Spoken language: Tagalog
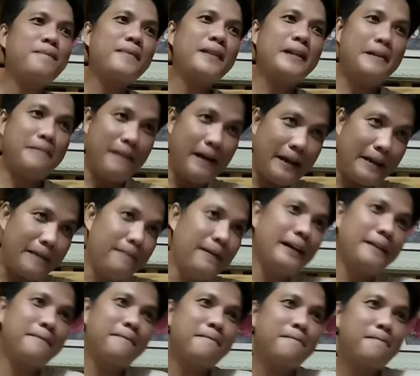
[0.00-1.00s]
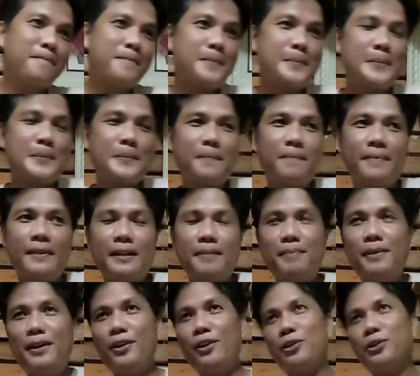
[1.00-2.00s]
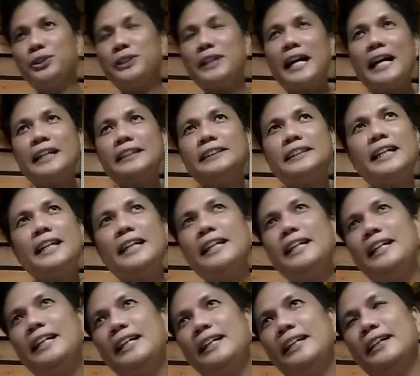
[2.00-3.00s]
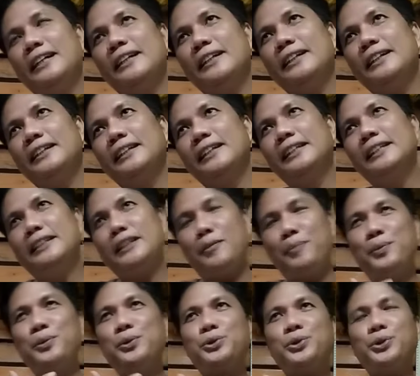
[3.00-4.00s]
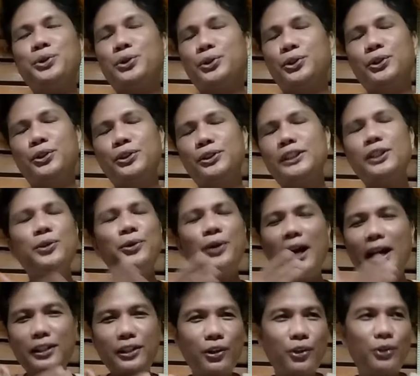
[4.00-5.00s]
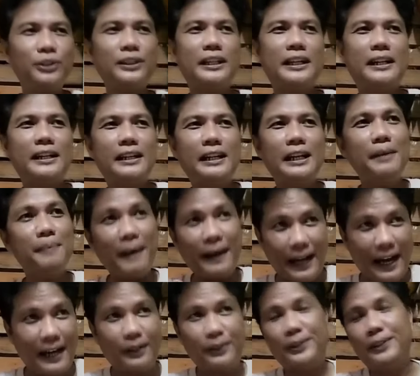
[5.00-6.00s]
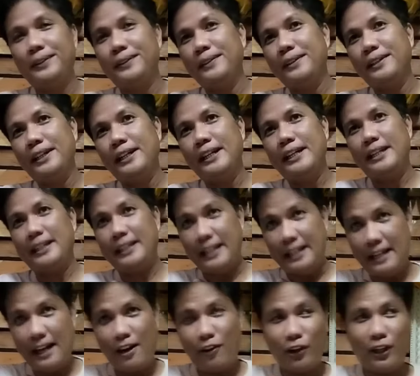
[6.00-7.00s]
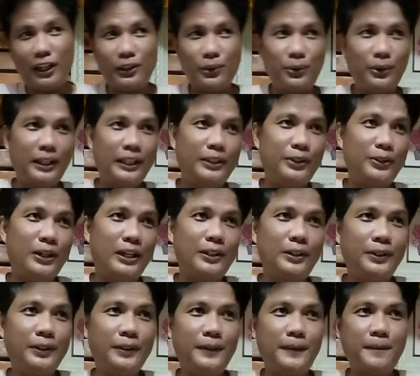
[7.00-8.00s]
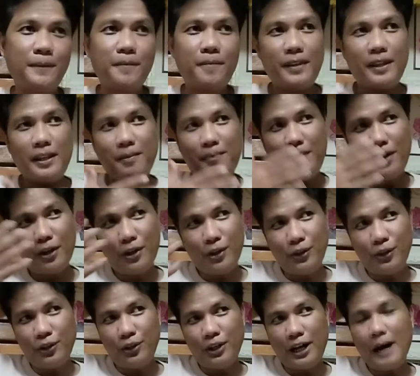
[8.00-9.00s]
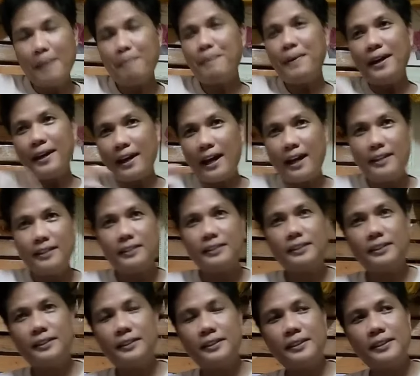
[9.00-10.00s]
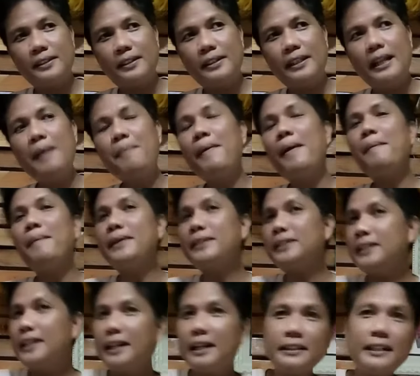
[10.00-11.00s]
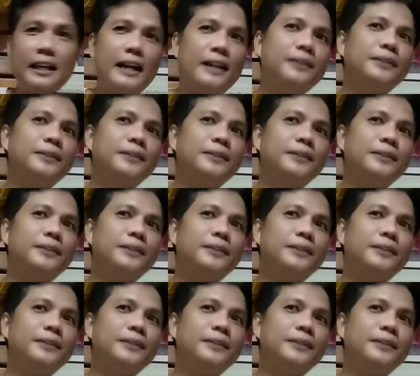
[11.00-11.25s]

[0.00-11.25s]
Ibang-iba. Pero ako sa akin sarili, sa puso ko, sigurado ako na iba na ako. Hindi na ako katulad nung ano. Pero yung appearance, napapansin ng tao.